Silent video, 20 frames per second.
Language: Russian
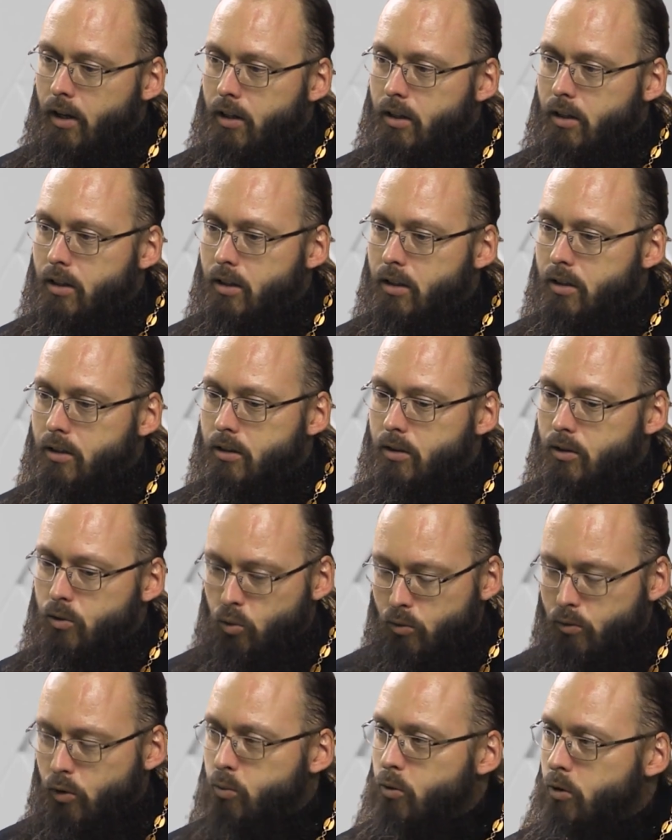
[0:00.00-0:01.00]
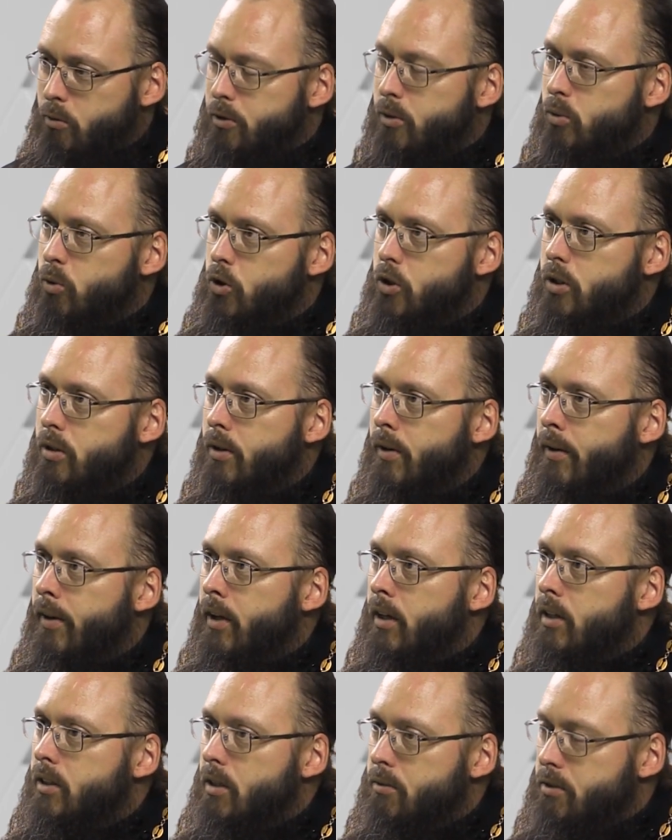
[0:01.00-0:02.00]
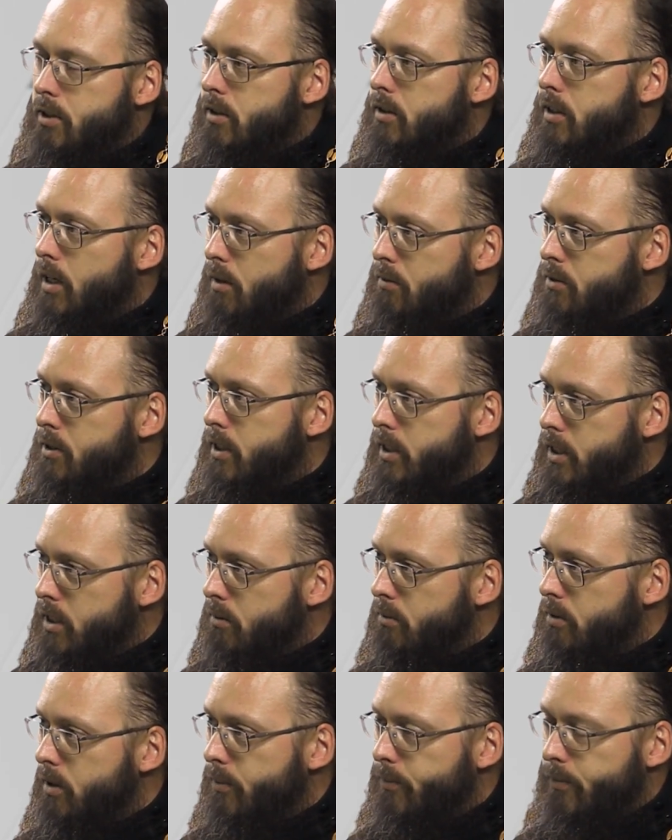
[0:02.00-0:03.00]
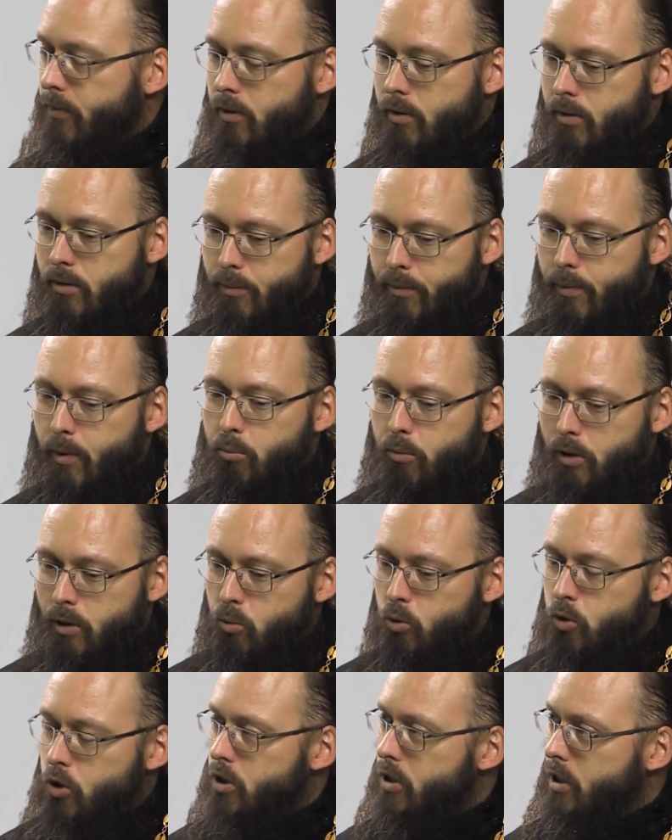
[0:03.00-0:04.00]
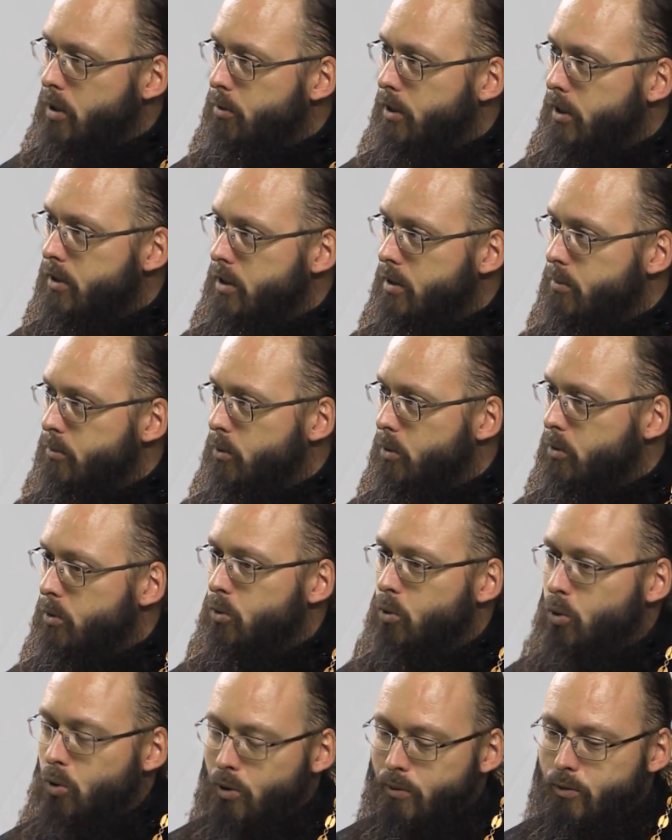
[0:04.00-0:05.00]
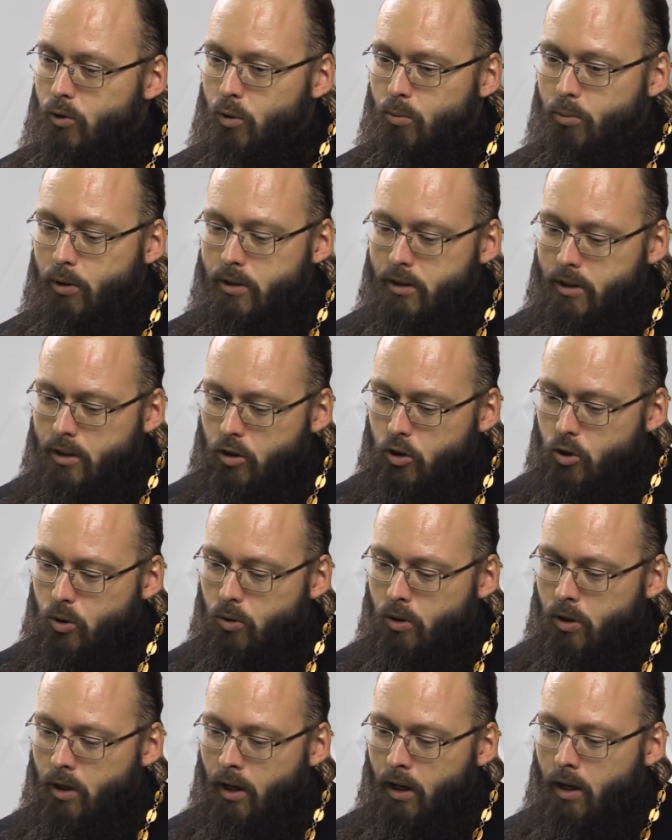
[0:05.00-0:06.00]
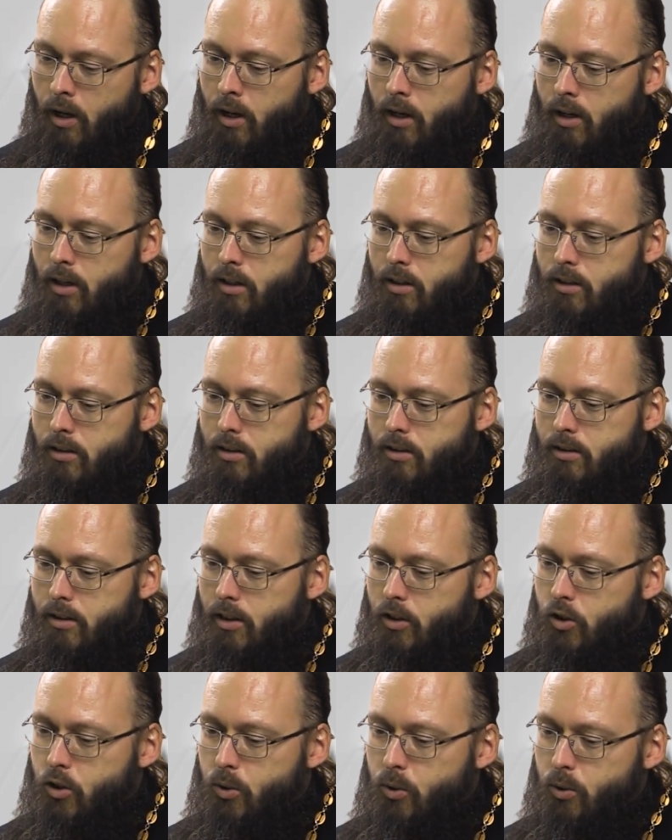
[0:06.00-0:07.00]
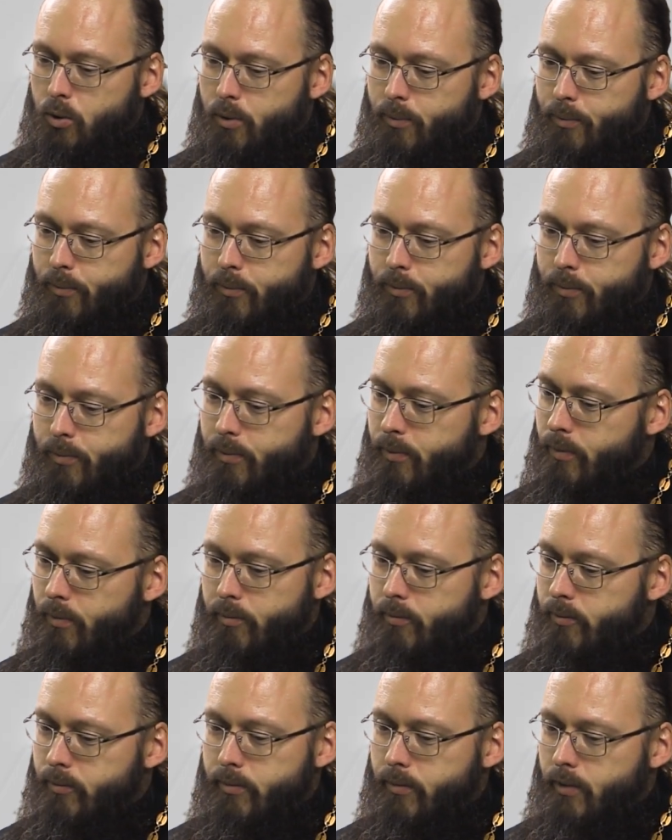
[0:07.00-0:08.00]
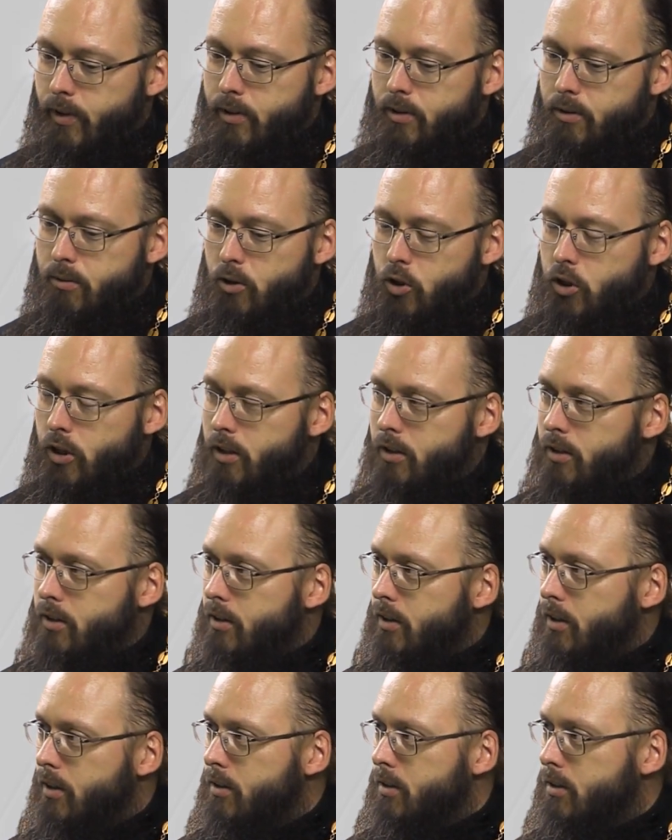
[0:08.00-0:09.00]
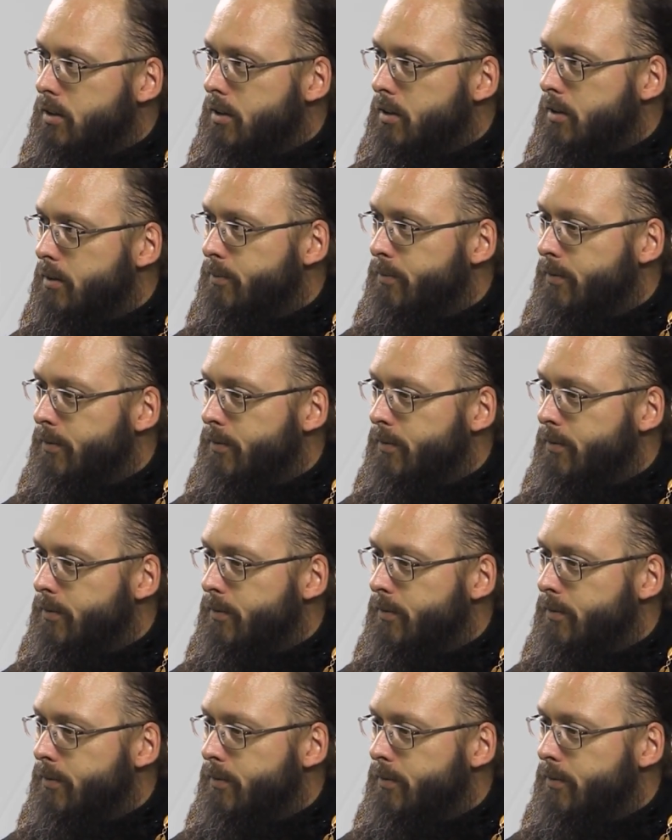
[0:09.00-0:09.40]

а, но в любом случае ты всегда в церкви э, получишь необходимую духовную поддержку. А, так что священник — это